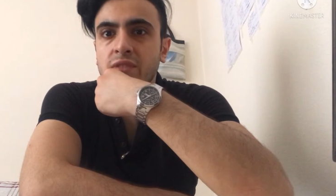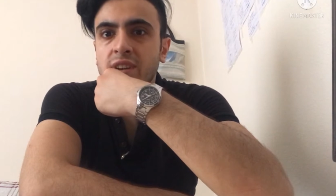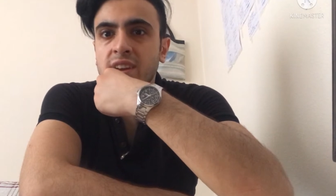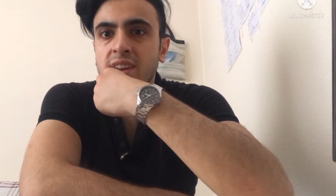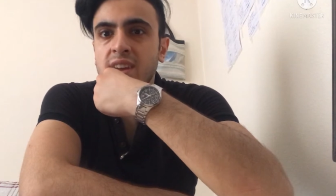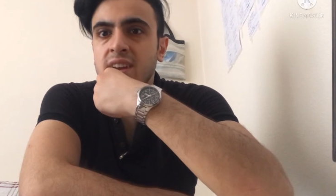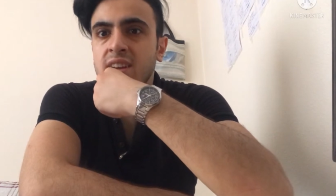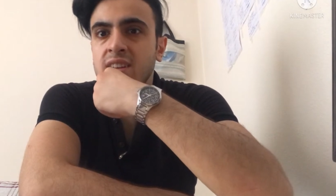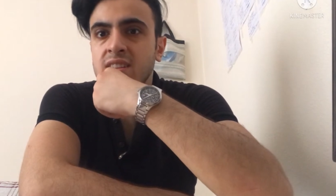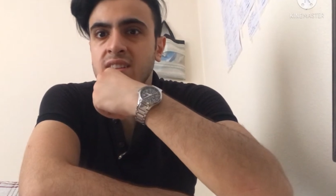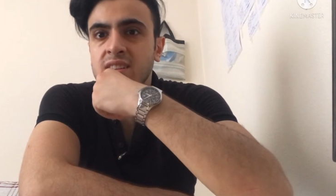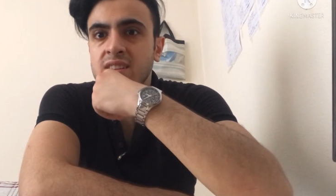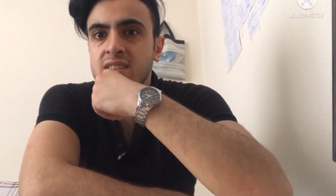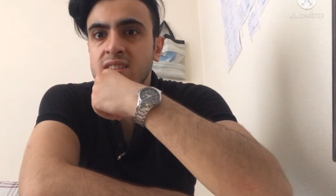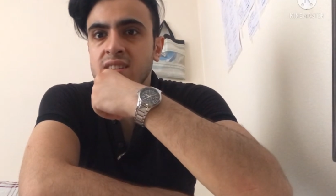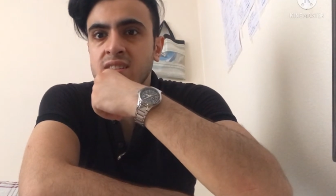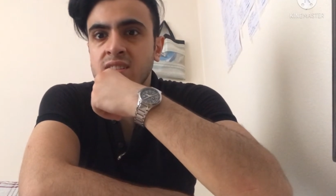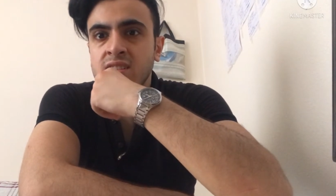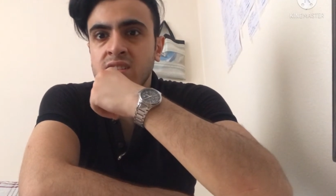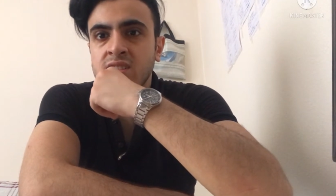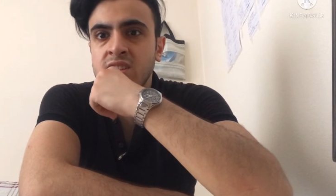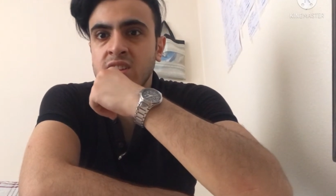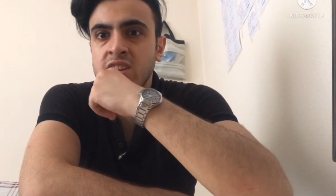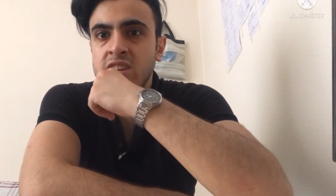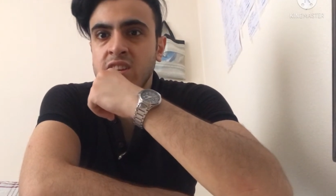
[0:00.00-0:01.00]
ve
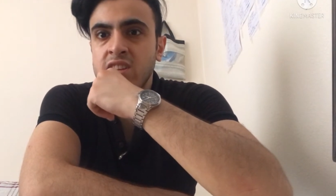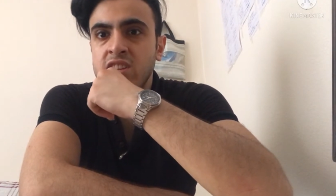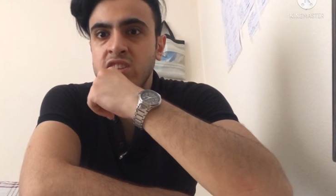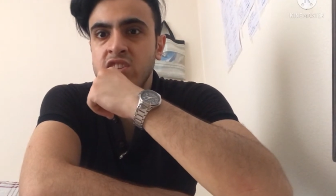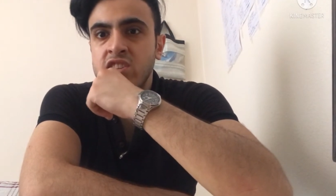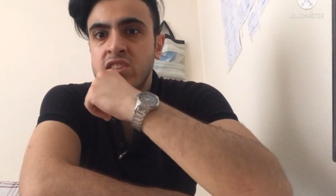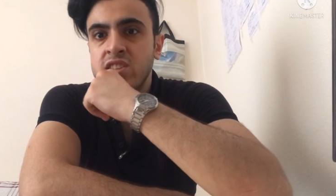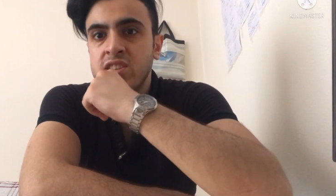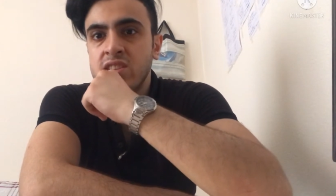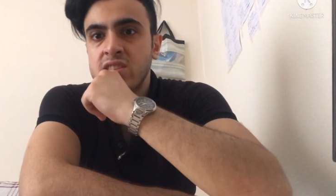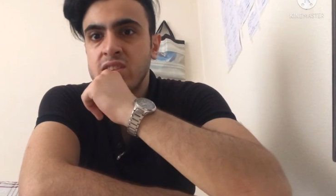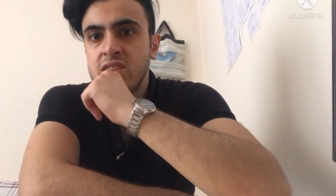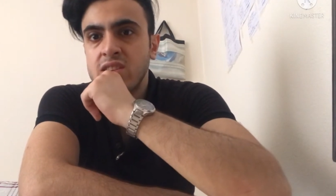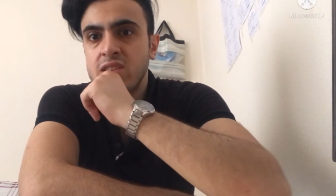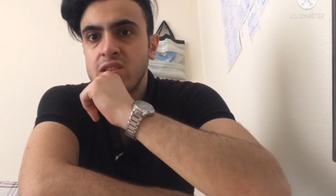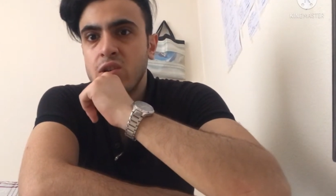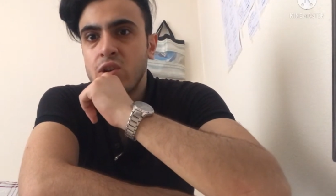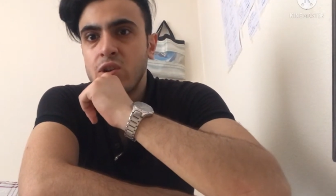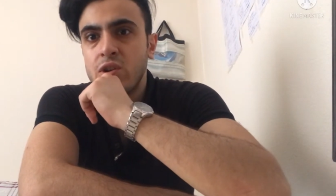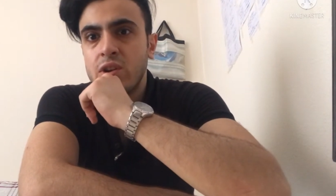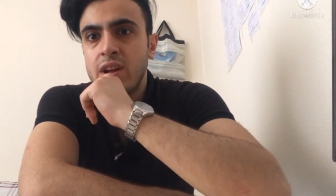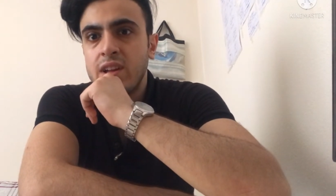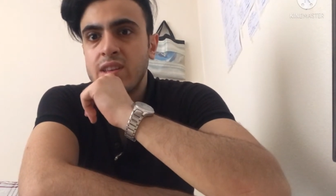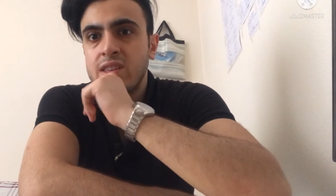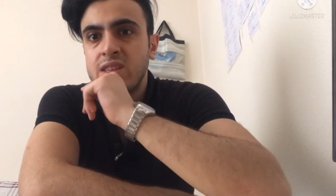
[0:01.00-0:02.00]
yaraları iyileştirdiğini
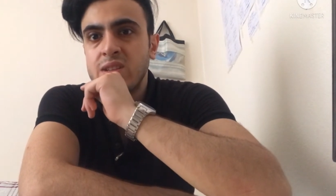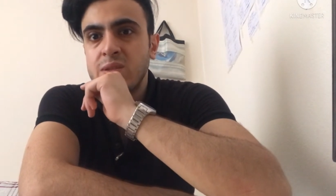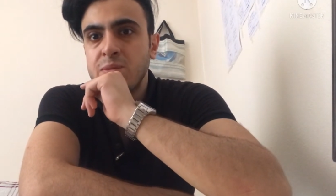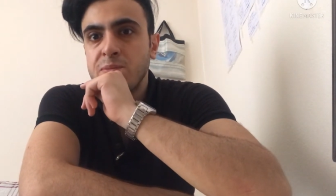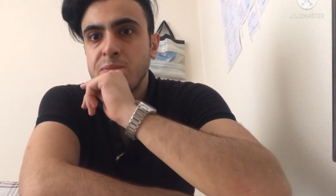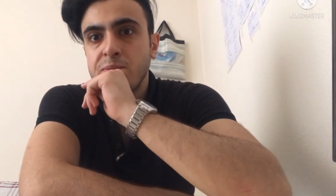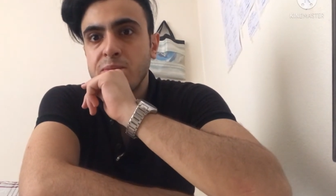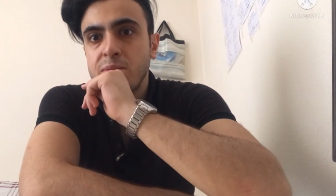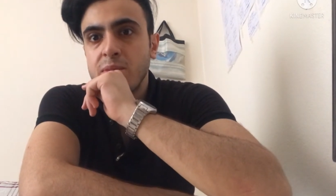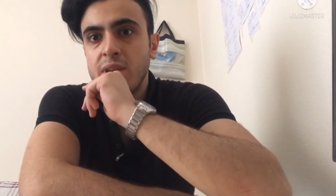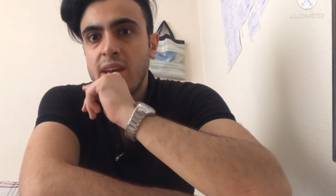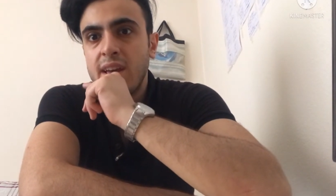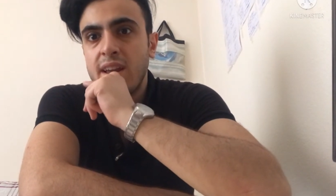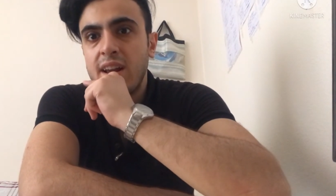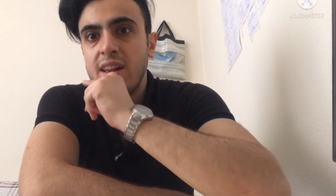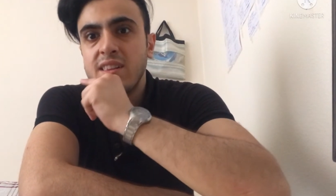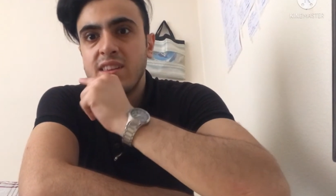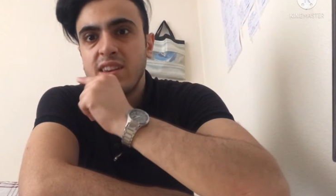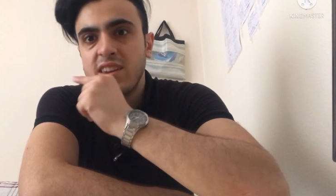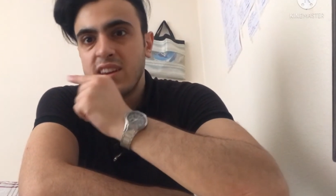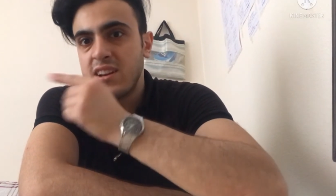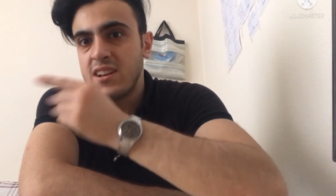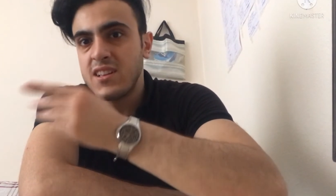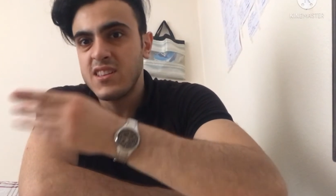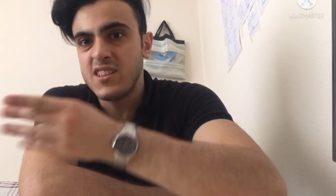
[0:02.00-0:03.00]
öğrendim. Herhalde
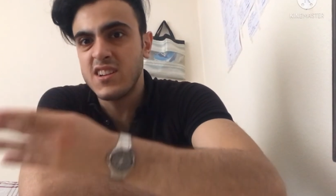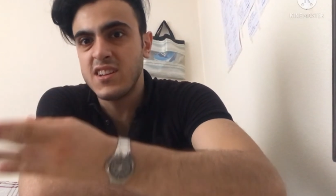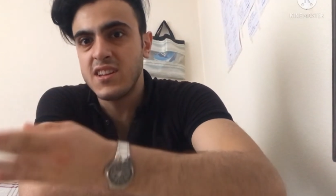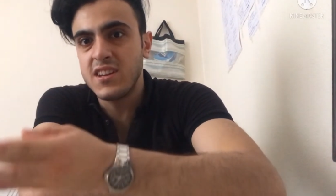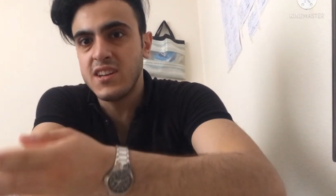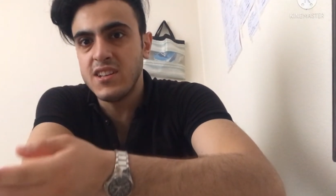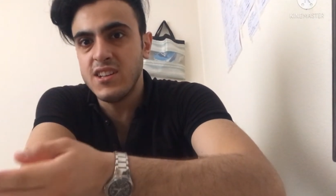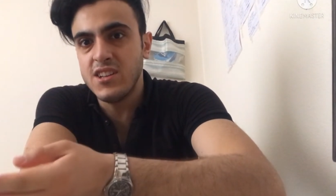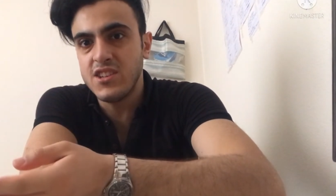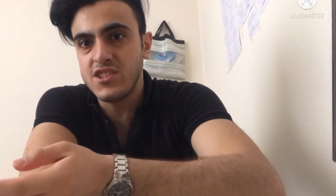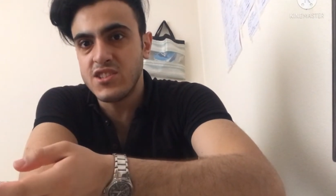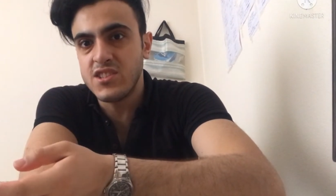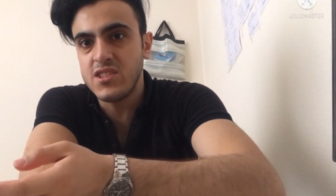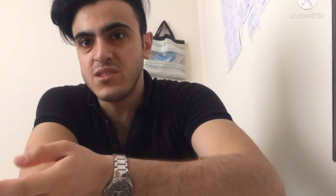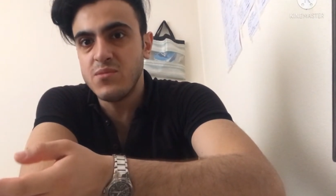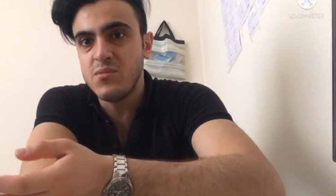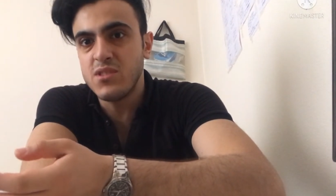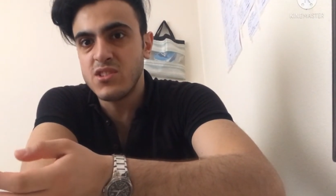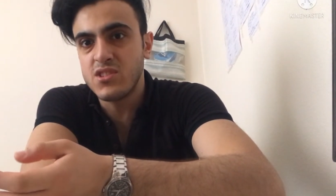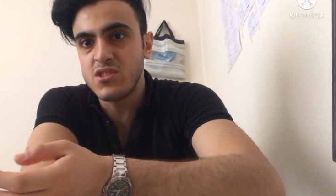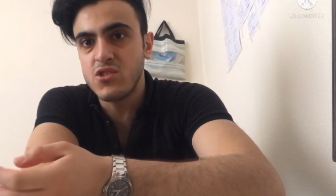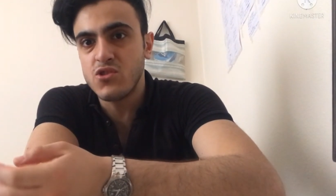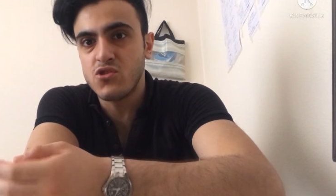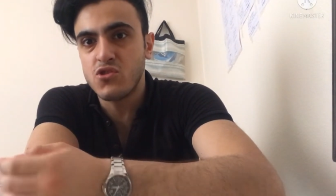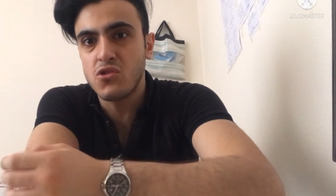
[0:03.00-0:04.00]
yaraları
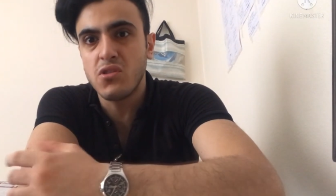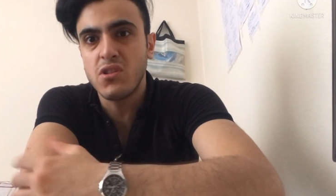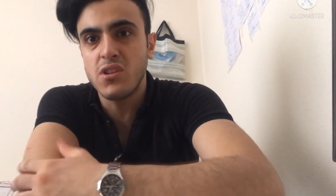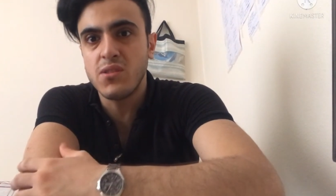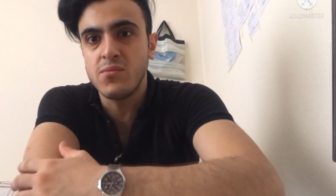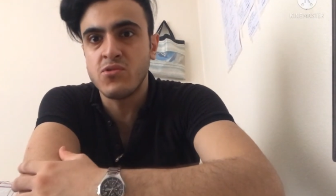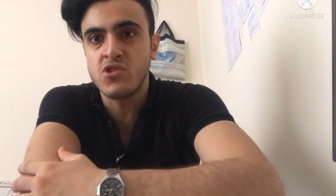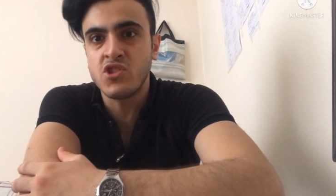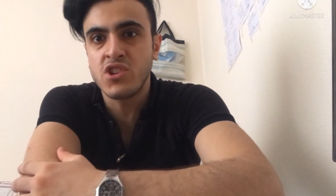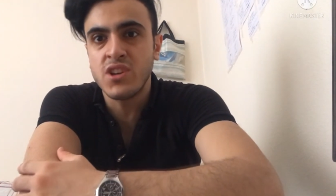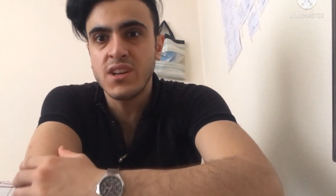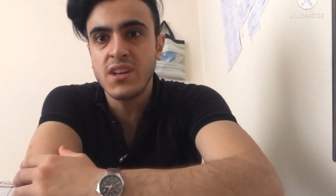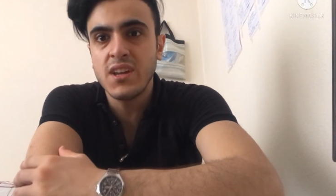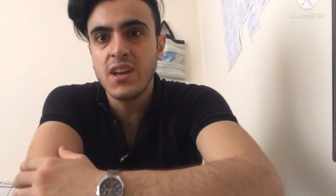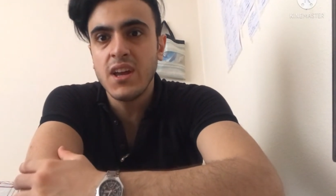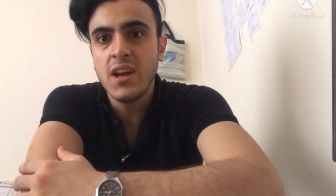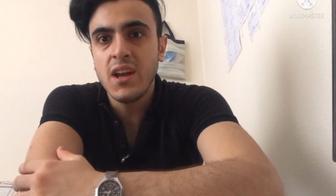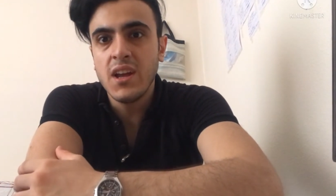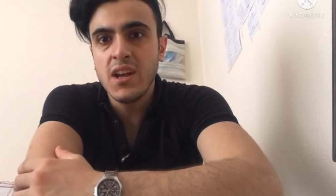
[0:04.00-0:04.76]
iyileştirmesi de şöyle bir şey.